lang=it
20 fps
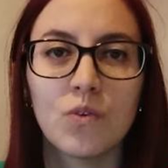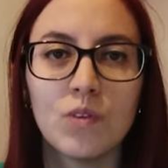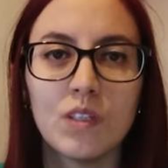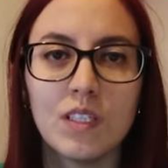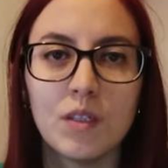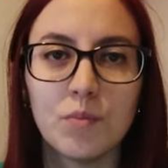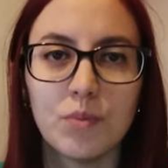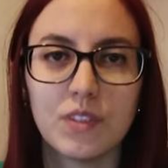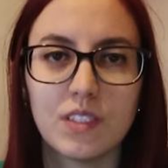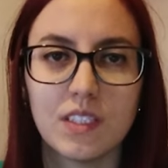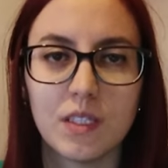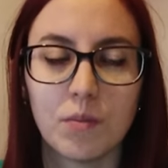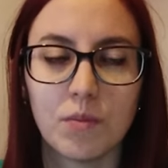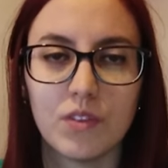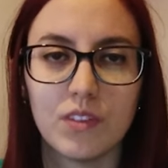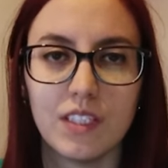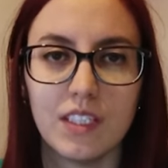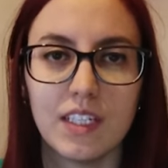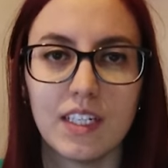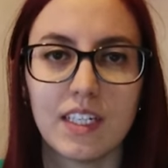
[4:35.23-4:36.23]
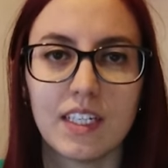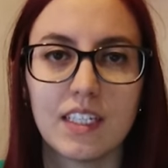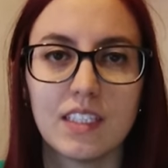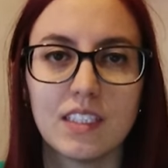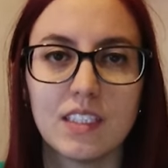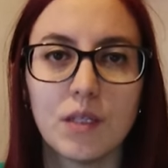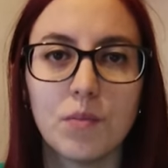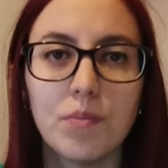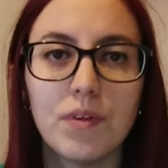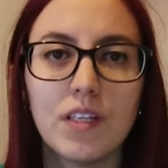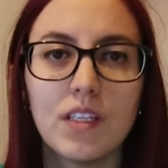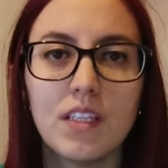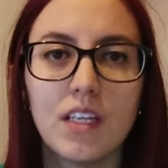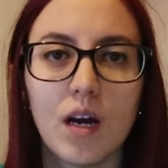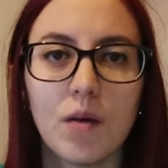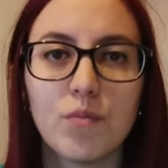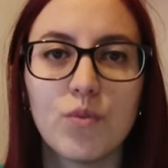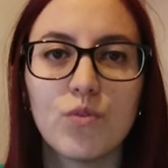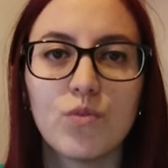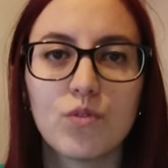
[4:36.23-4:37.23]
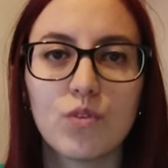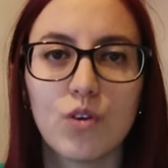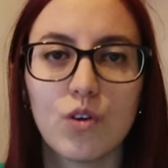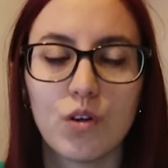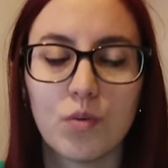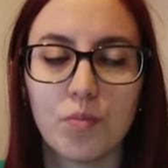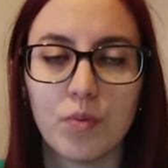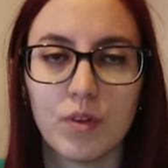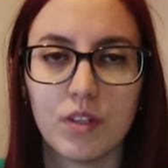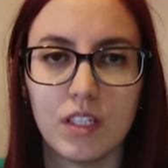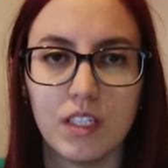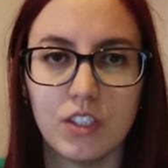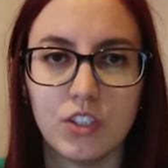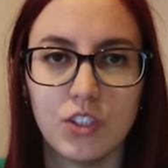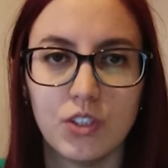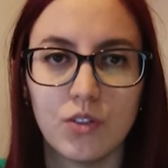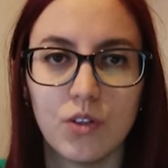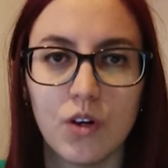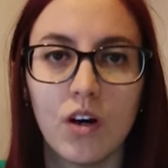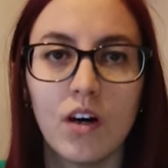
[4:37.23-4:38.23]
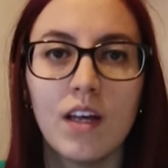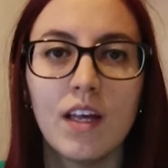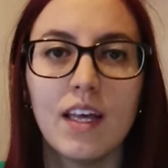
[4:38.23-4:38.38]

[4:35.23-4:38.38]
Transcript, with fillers: Quindi possiamo dire che se prendiamo un corpo rigido